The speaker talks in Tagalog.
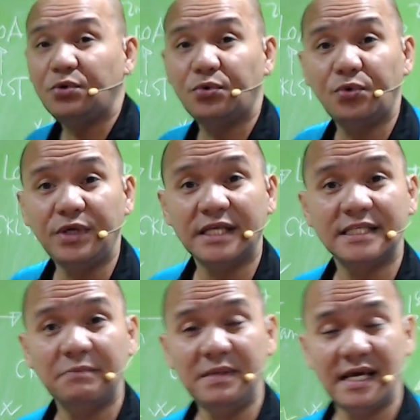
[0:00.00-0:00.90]
ko ho yan
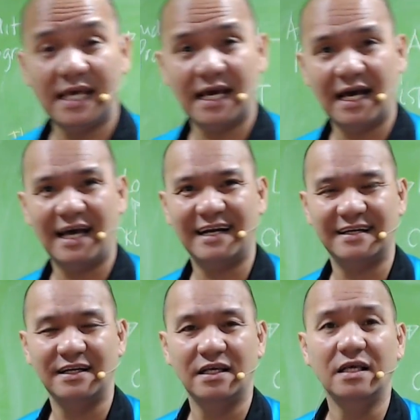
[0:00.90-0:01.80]
sa BIR.
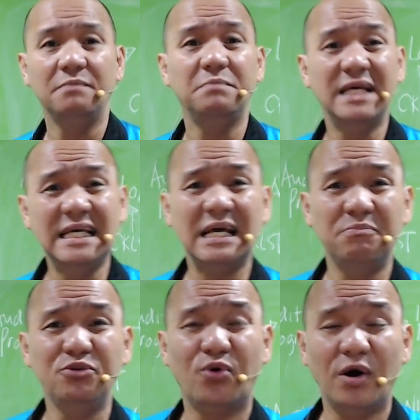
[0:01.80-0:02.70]

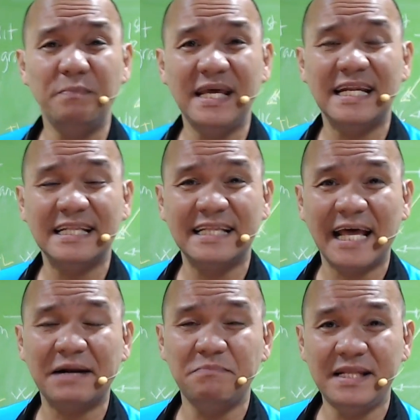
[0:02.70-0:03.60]
Bigyan nyo kami ng
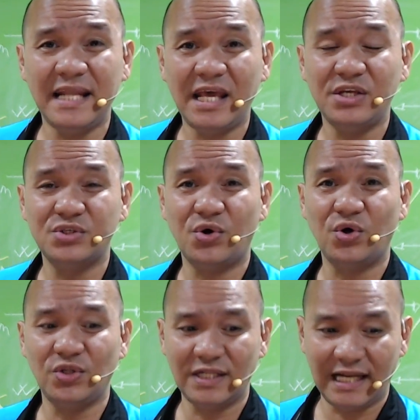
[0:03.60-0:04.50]

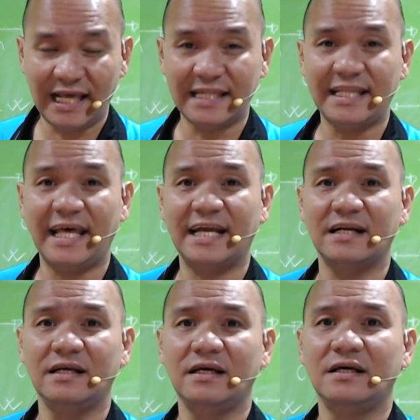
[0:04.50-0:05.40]
termination letter.
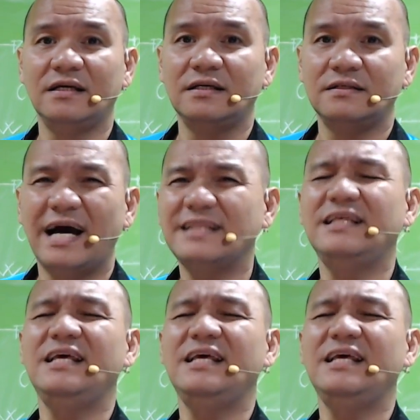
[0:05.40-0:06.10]
At